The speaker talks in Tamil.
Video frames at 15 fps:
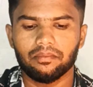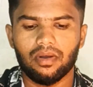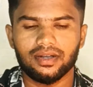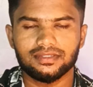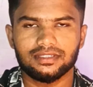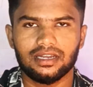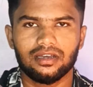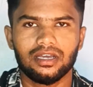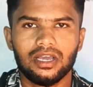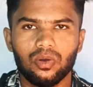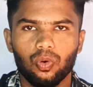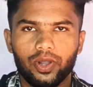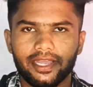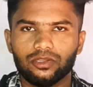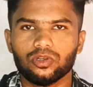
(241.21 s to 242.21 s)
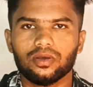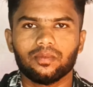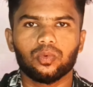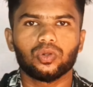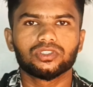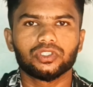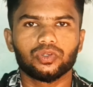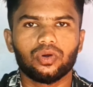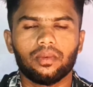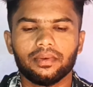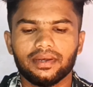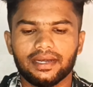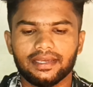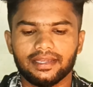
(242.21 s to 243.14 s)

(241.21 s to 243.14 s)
பாக்ஸில் ஓகே இது உங்களுக்கு புரிஞ்சிருக்கும் அப்படின்னு